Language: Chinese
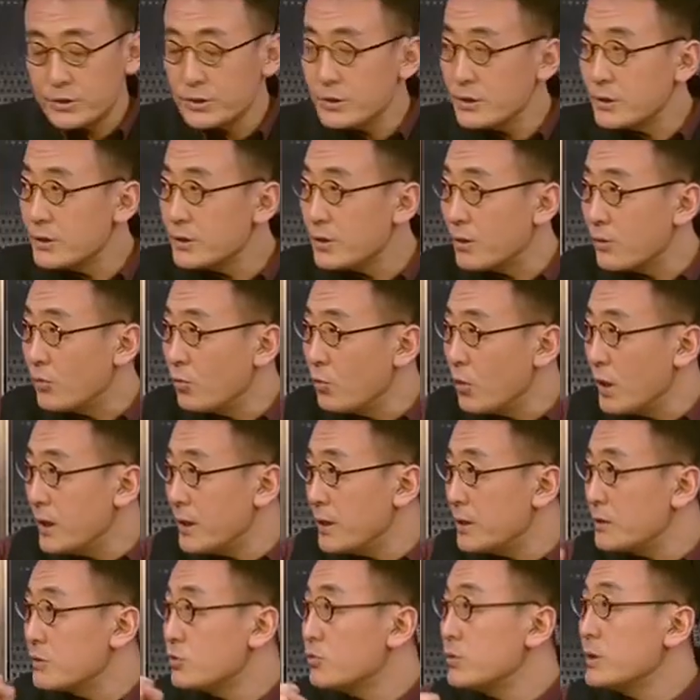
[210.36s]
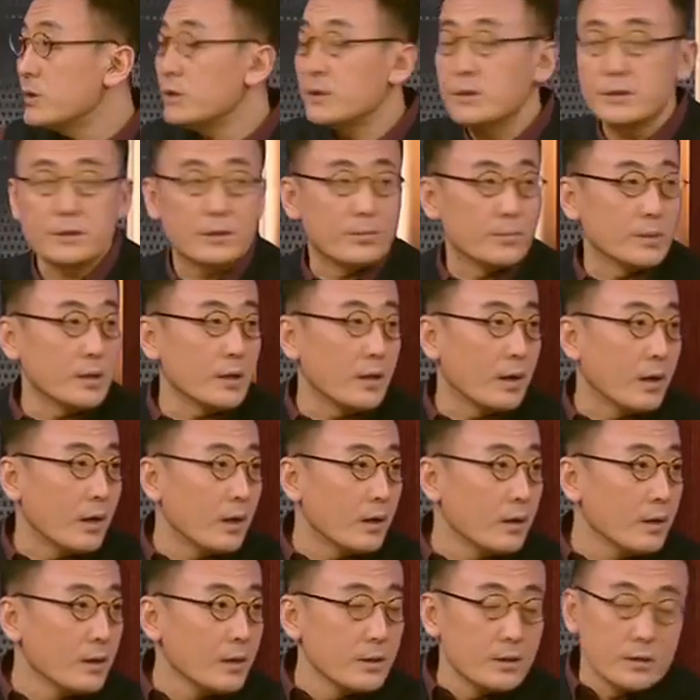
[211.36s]
际上关联出一个什么呢？
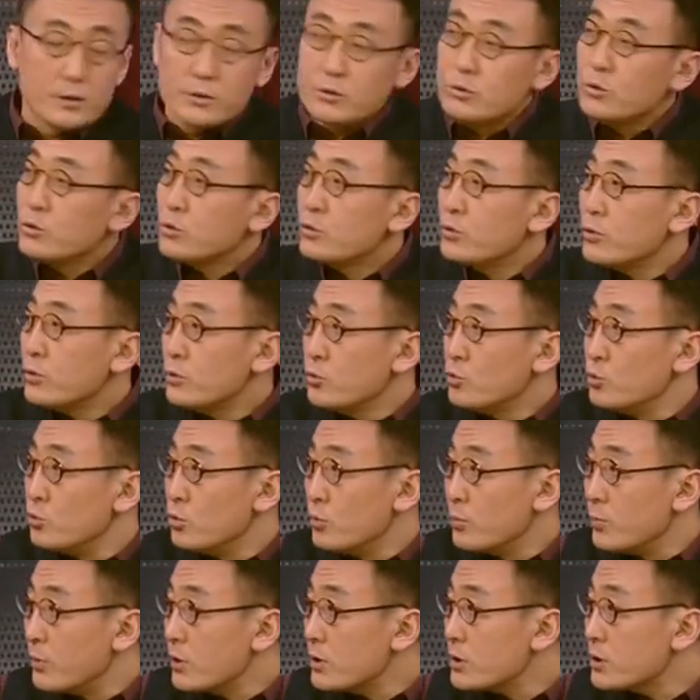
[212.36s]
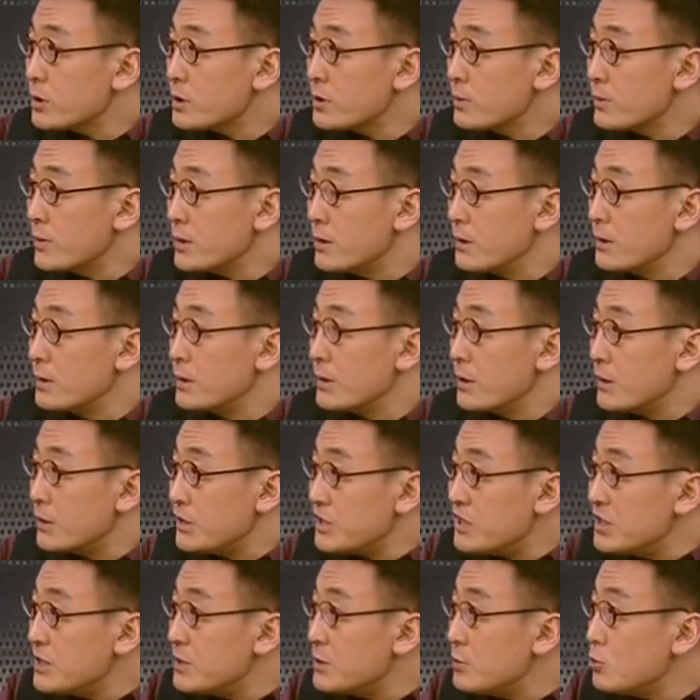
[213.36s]
嗯，就说女博士们的这个
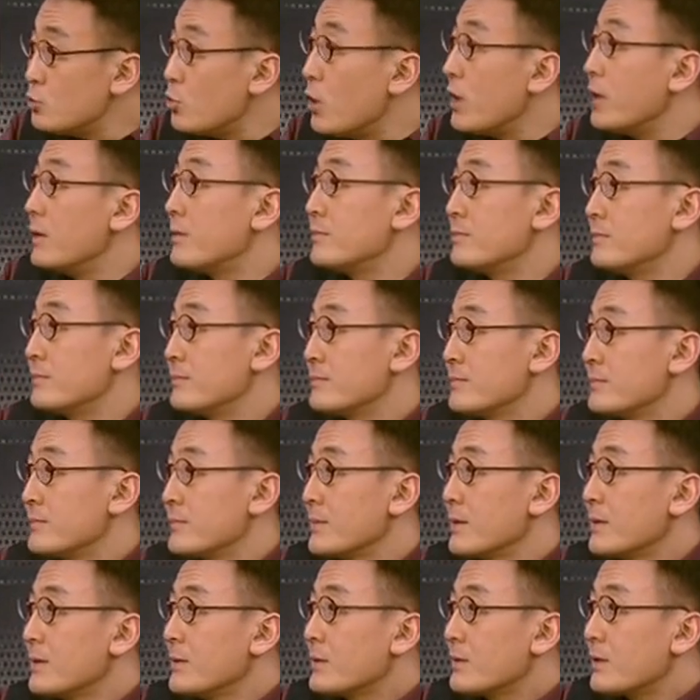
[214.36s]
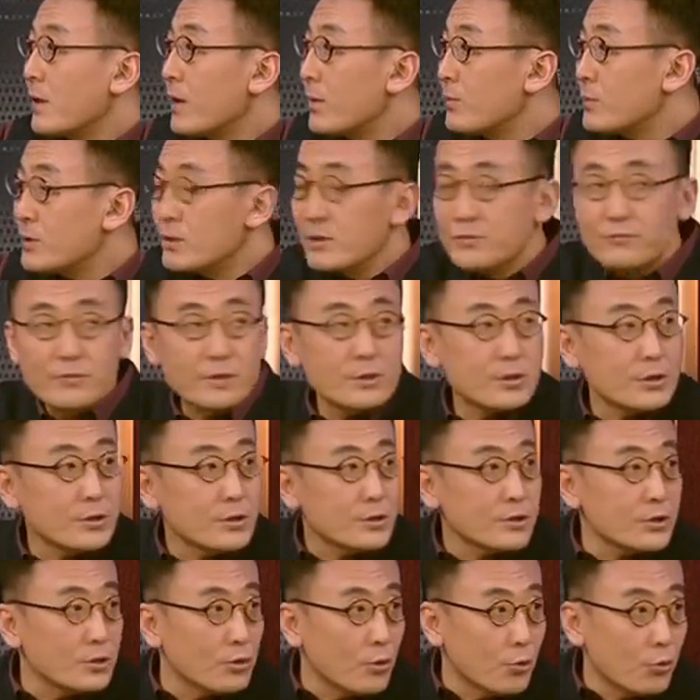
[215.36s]
积怨，他们认为这个
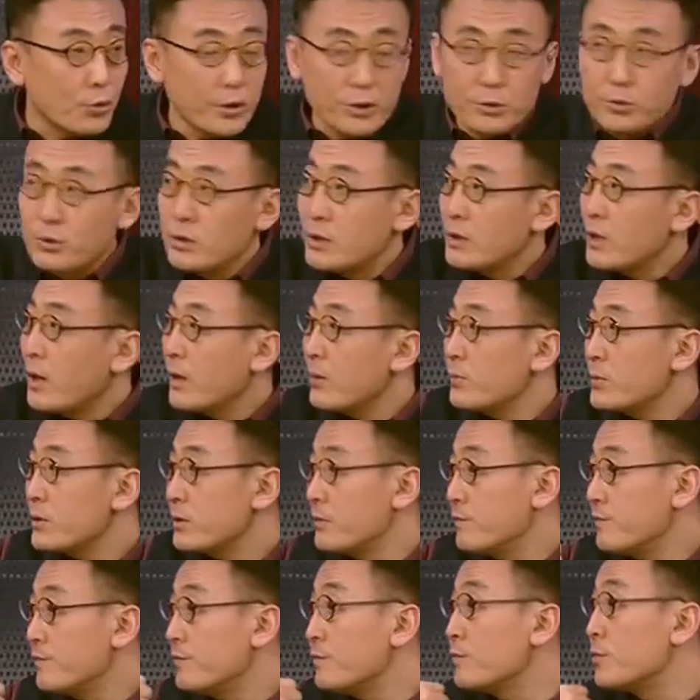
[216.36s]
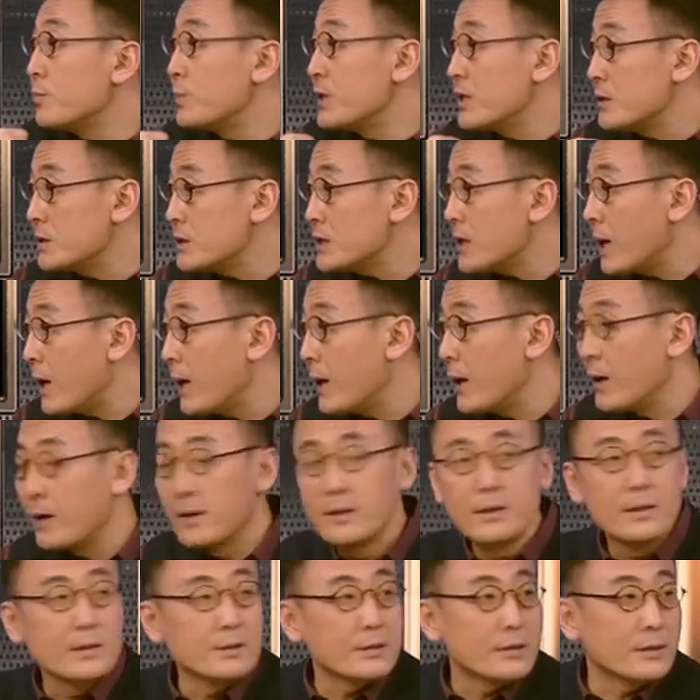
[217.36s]
社会对他们的负评价呀，
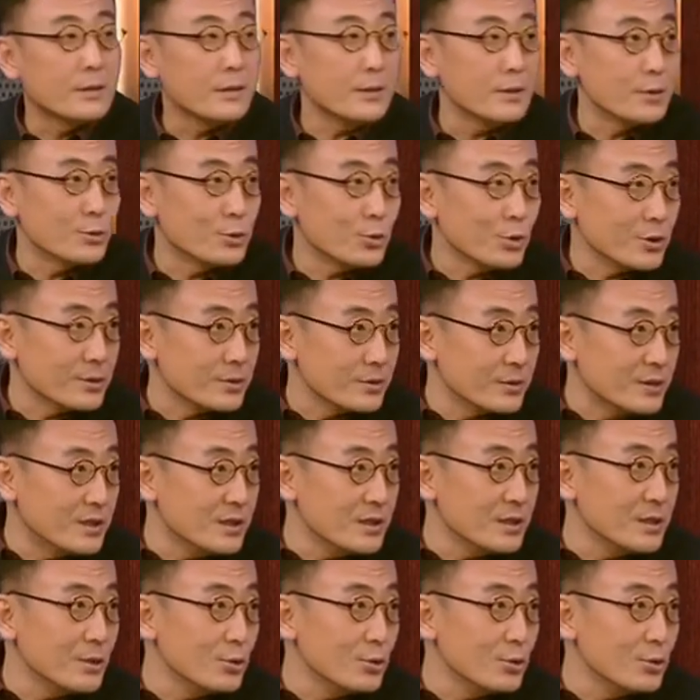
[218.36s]
可以说是积